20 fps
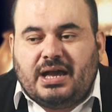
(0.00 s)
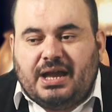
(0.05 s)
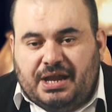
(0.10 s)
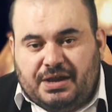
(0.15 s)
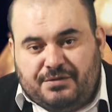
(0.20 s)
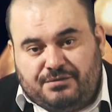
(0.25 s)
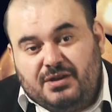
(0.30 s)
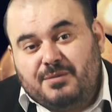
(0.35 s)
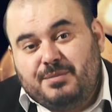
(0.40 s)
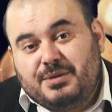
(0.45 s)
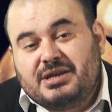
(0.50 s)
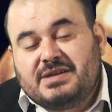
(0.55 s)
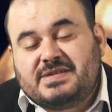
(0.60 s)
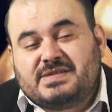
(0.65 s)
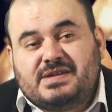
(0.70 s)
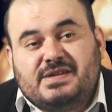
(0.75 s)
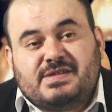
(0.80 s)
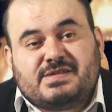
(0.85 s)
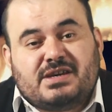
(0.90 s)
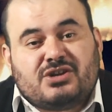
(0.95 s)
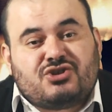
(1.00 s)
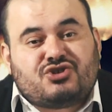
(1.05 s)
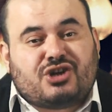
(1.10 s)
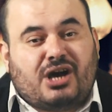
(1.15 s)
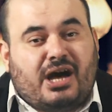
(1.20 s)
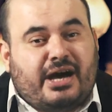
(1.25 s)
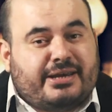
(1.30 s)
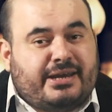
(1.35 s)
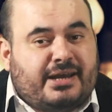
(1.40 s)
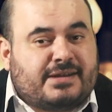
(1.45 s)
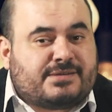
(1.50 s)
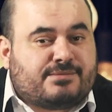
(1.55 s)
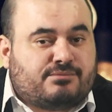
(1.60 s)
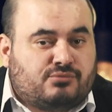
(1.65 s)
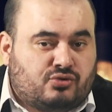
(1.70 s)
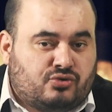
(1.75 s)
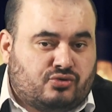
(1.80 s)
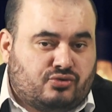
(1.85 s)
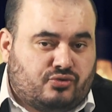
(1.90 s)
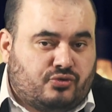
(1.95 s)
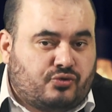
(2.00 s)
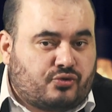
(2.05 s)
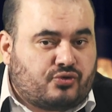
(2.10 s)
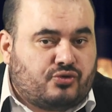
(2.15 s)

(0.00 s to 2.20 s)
Evli birisi ise şayet bu